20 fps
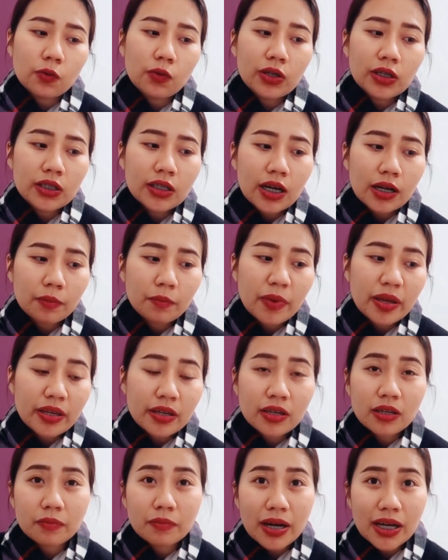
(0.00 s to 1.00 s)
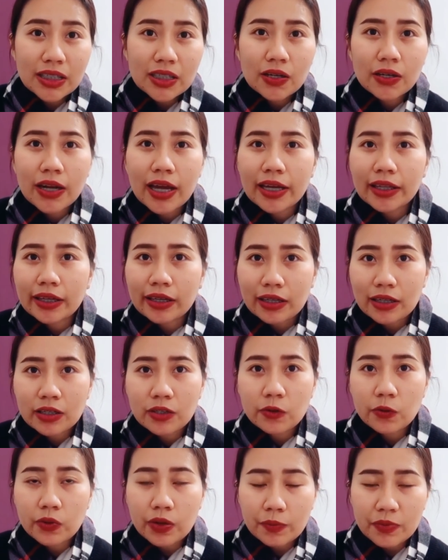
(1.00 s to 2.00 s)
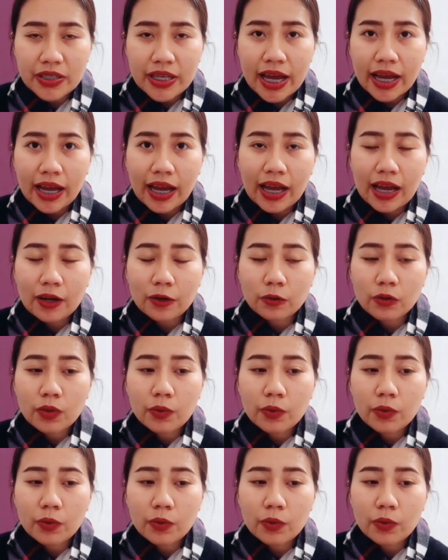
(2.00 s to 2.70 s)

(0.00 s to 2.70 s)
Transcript: ตัวเลือกไม่เยอะมากเท่าไหร่แต่ขึ้นอยู่กับสาขา